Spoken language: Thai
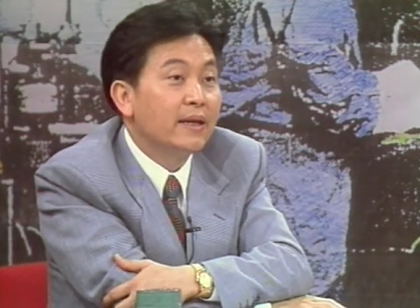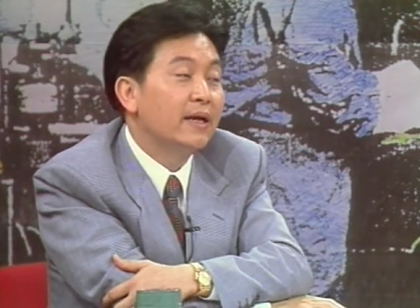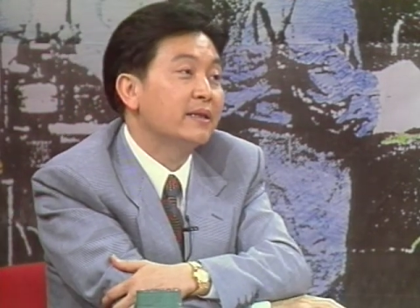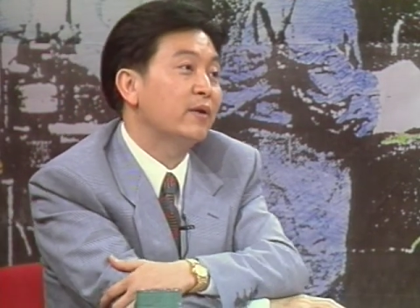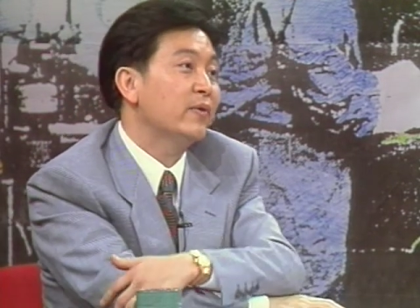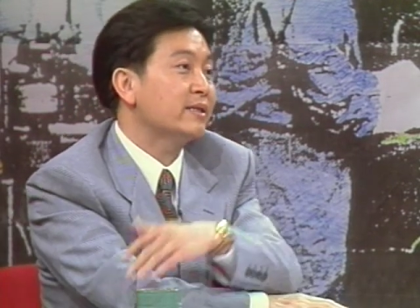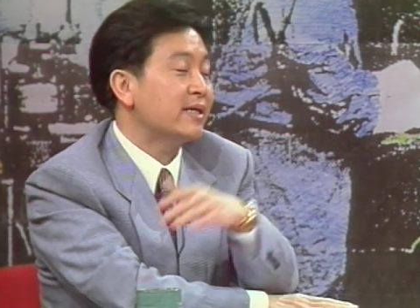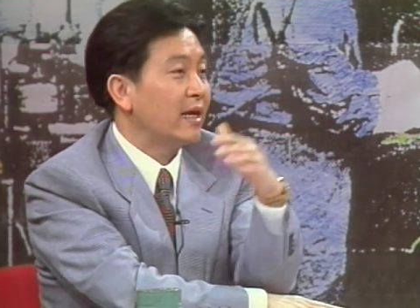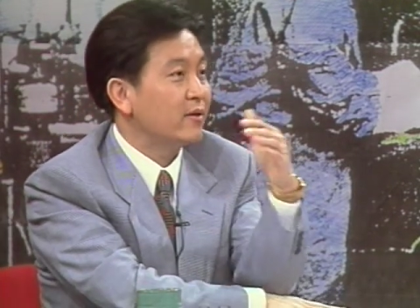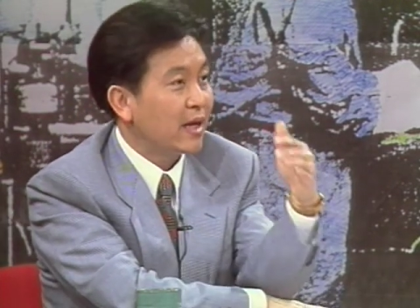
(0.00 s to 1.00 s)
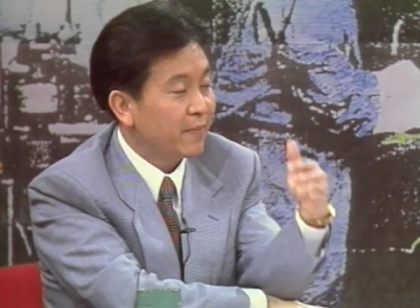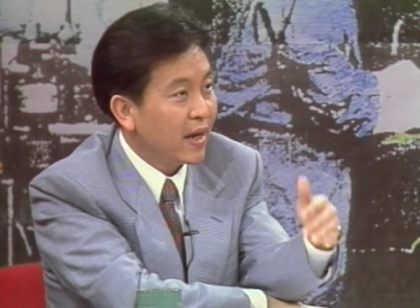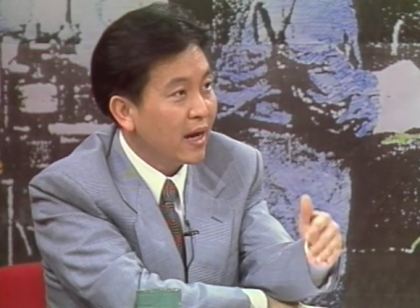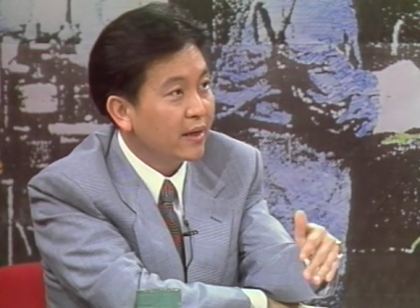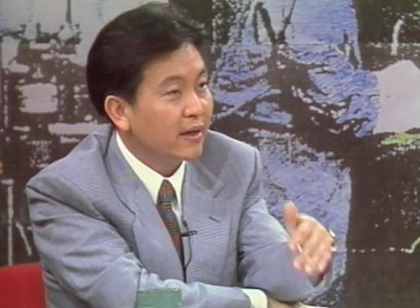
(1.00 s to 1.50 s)
นะฮะทางวิทยาศาสตร์เราทำ
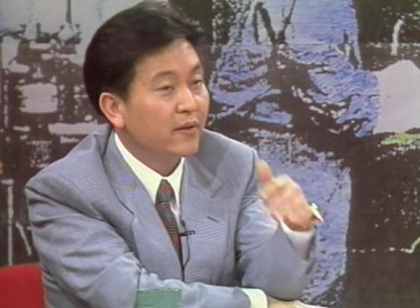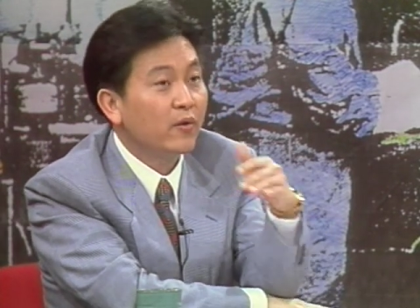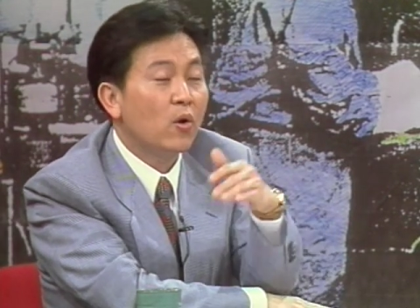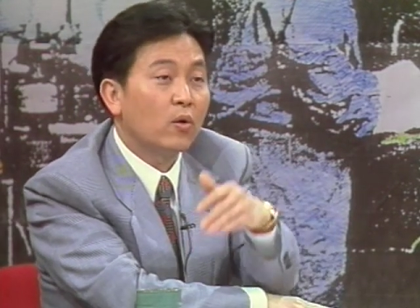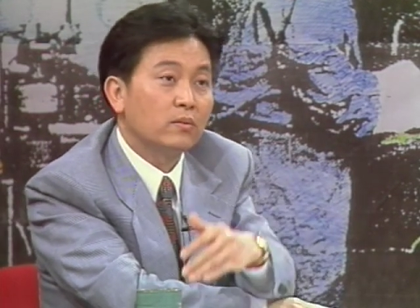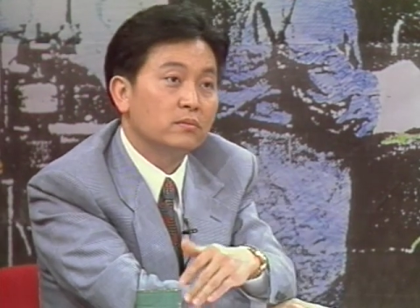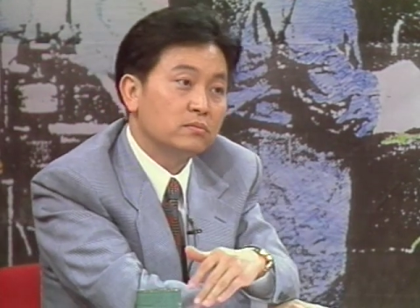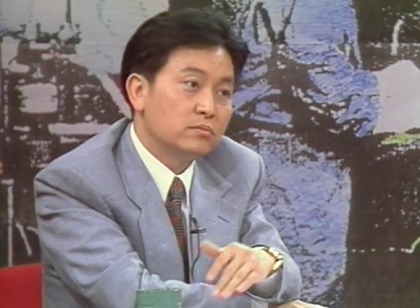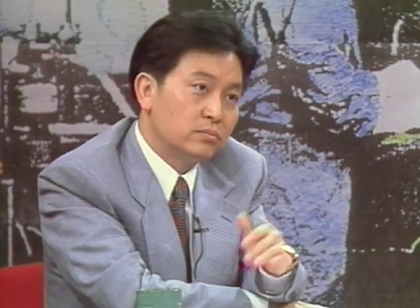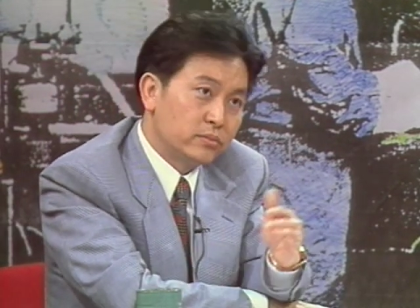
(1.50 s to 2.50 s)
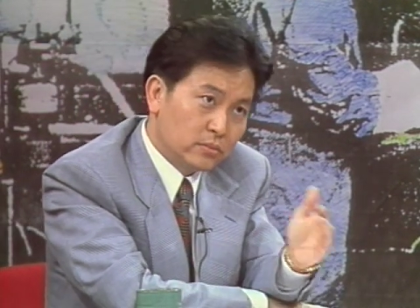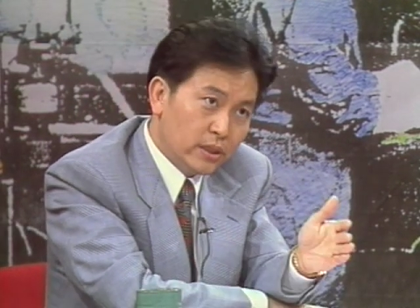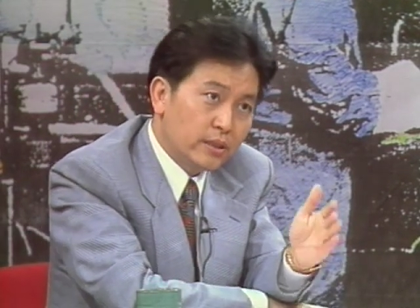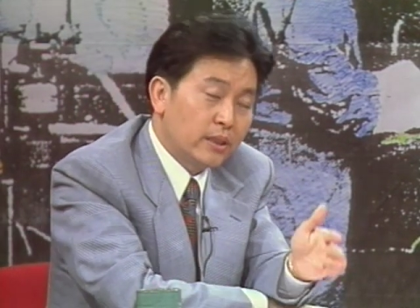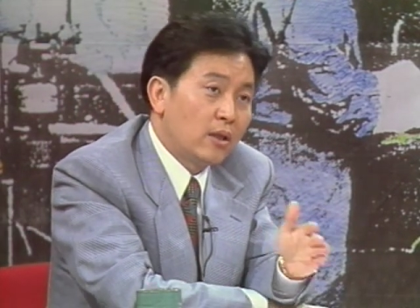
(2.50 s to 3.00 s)
ได้ในโรค
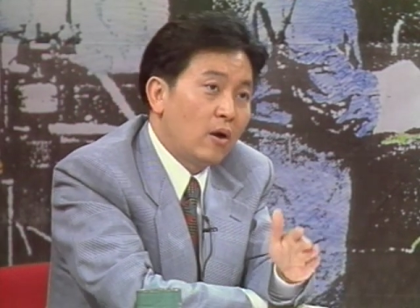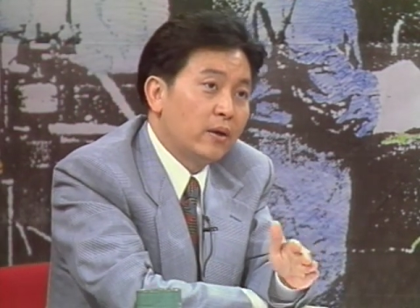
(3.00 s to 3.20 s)
ที่ติดต่อ